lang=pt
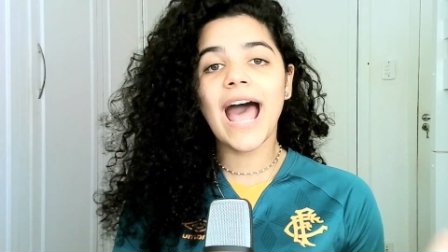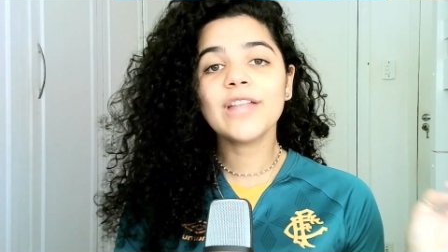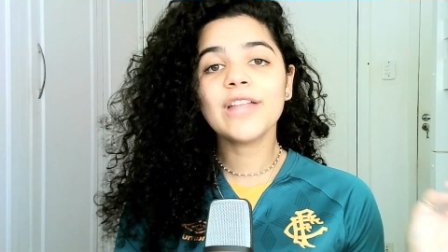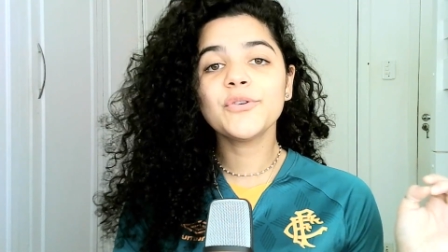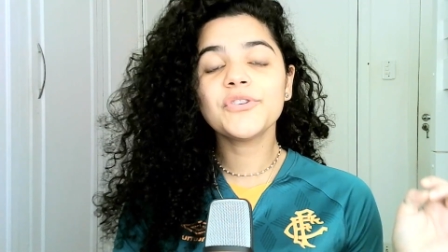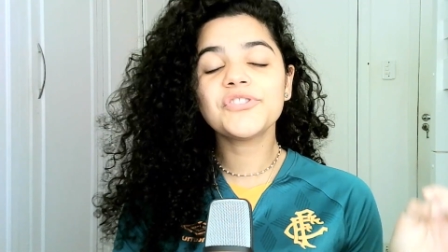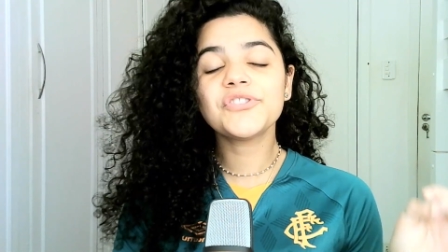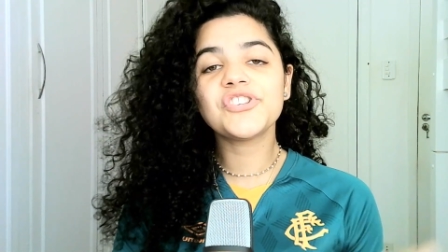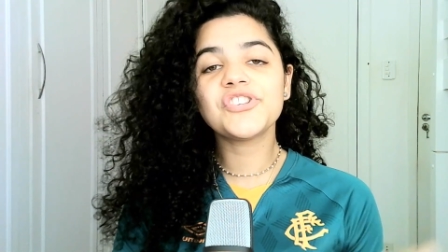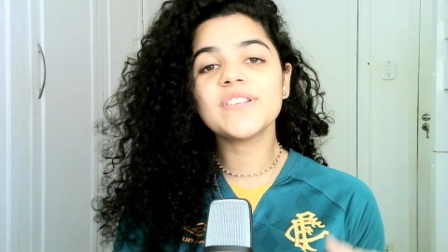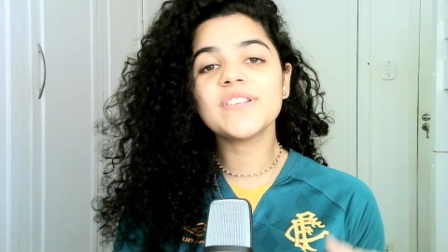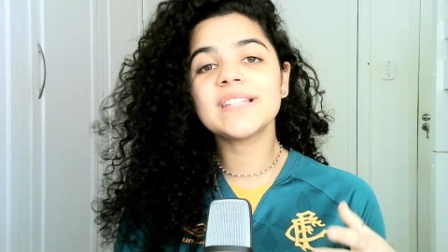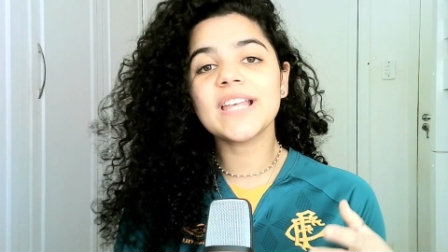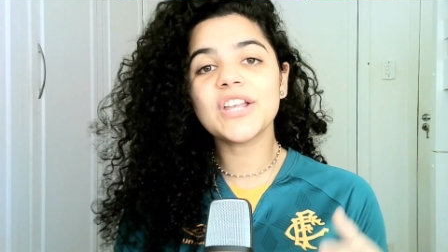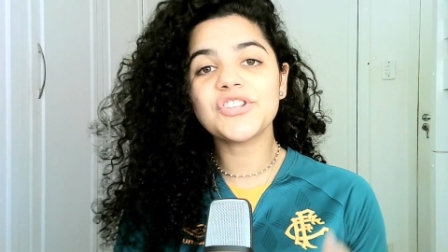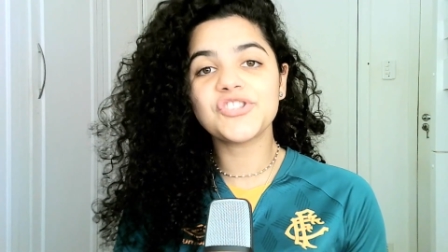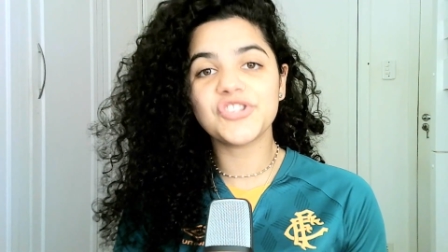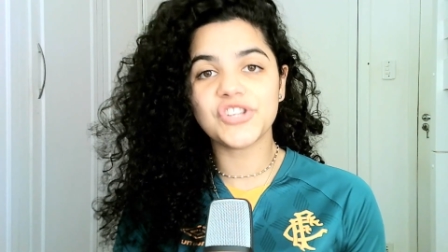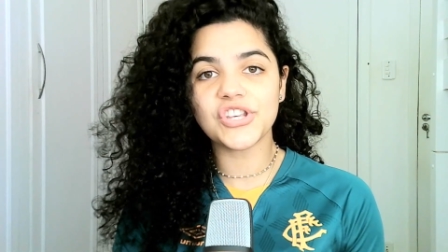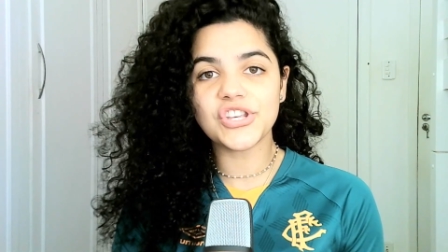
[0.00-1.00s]
A
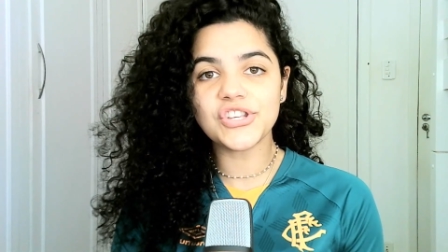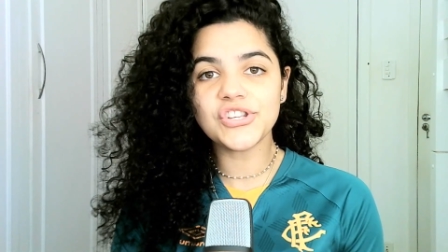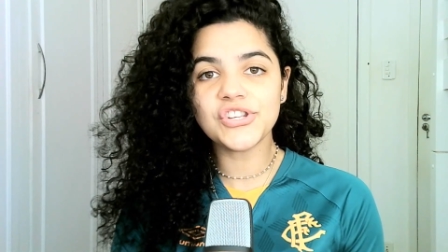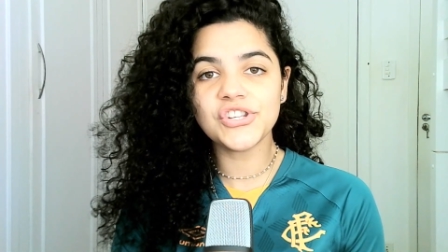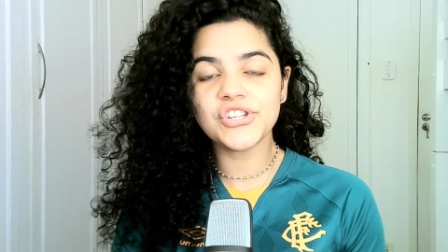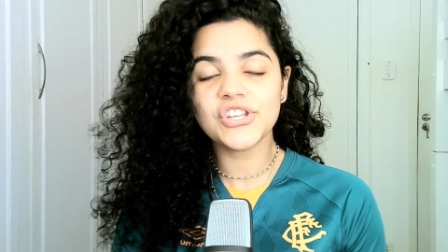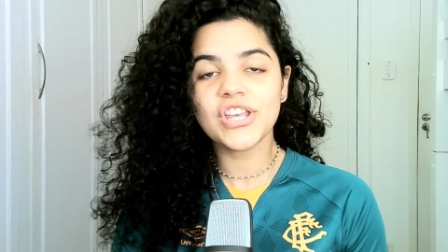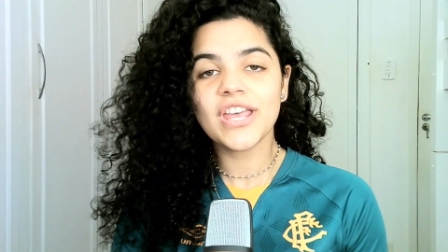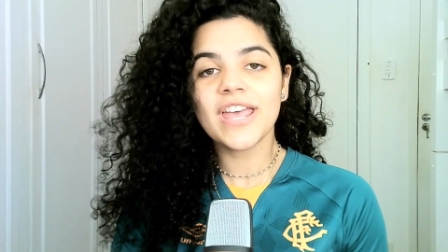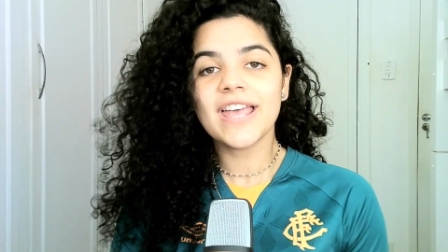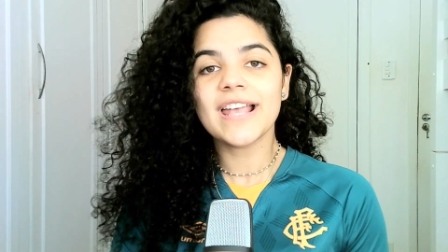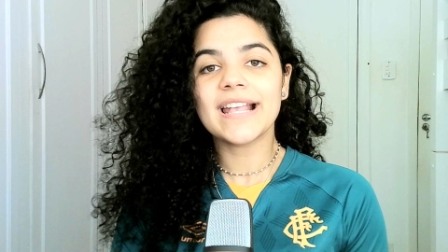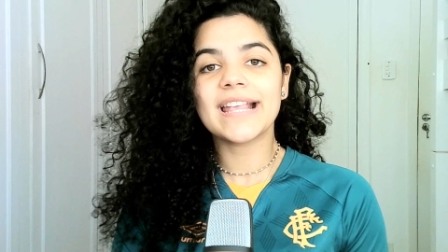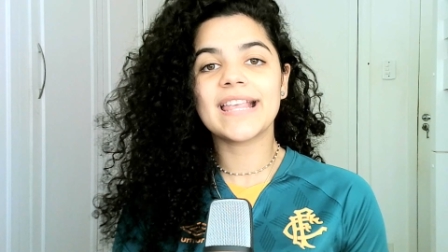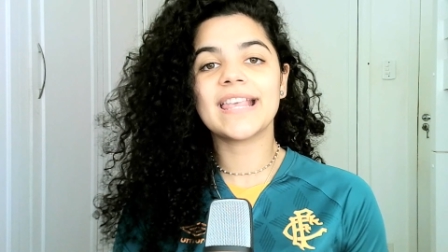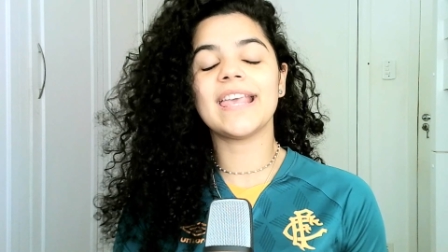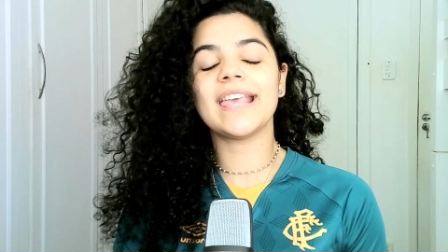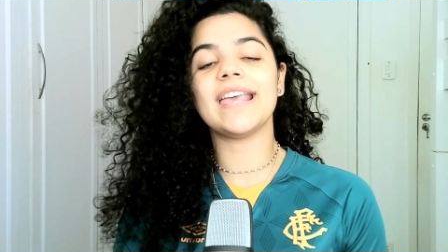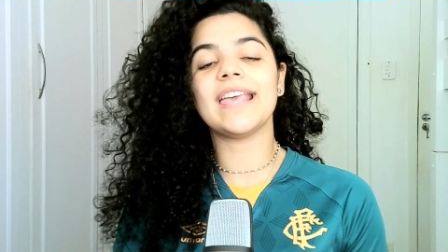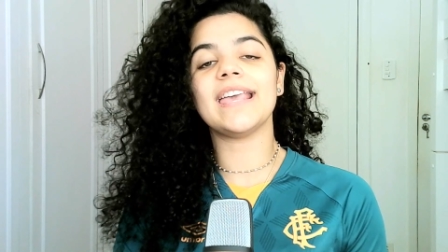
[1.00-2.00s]
notícia diz
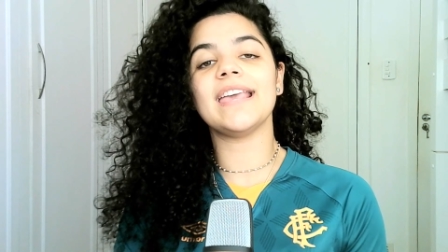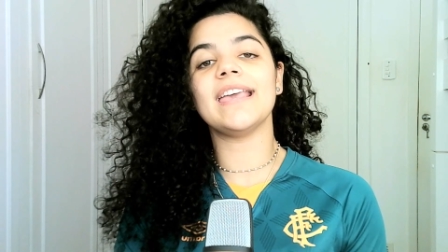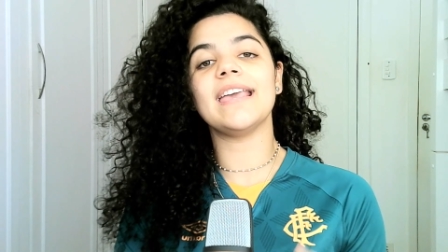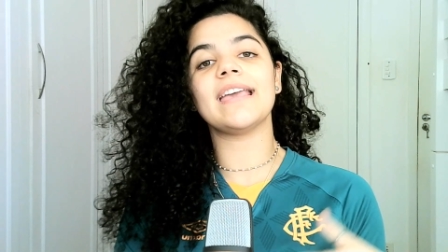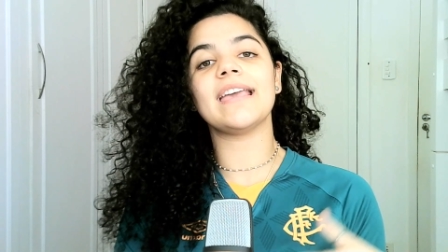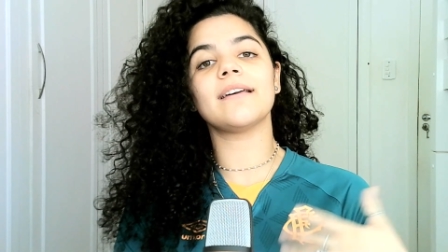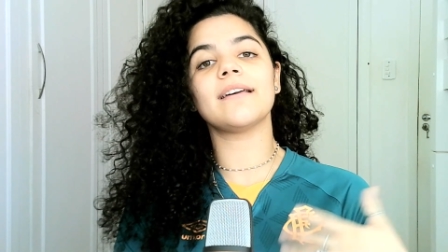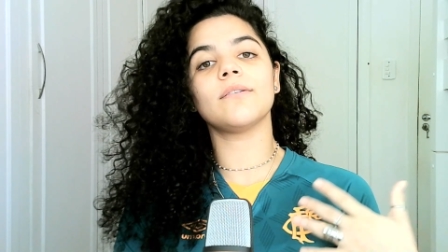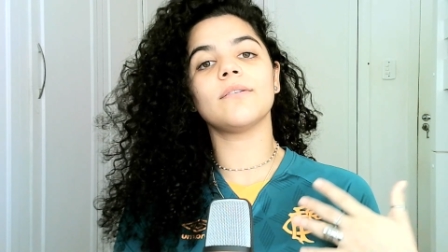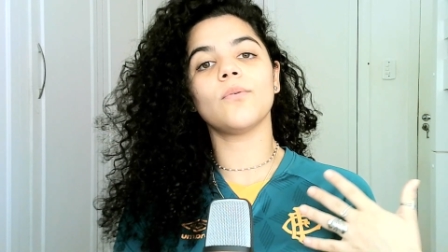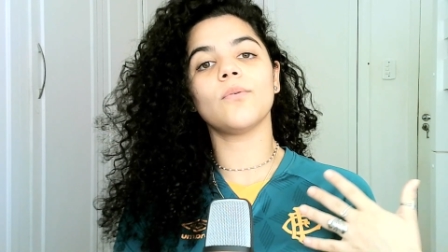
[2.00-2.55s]
que